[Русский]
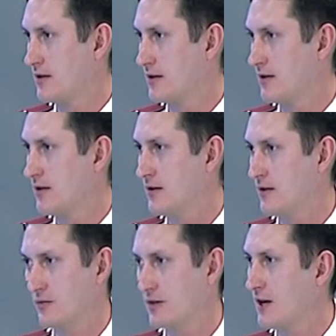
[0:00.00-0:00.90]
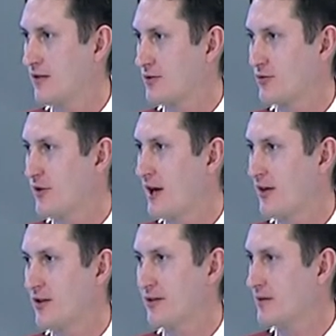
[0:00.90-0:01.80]
И вот я вас
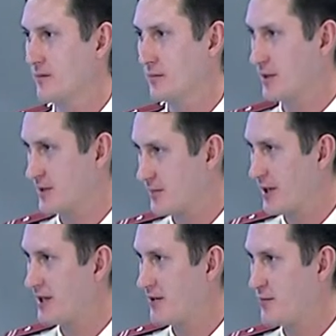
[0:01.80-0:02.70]
уверяю, принципиально